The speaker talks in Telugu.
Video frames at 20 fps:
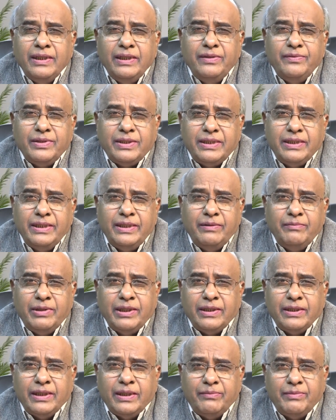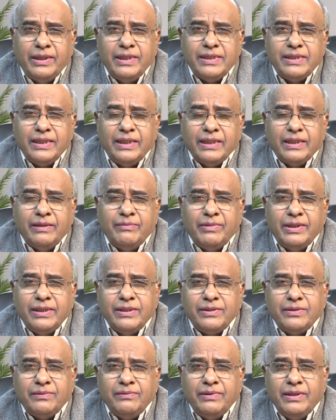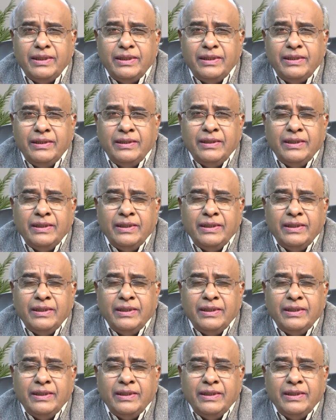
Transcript: ఈ విషయాన్ని మనం గమనించాలి గమనించకుండా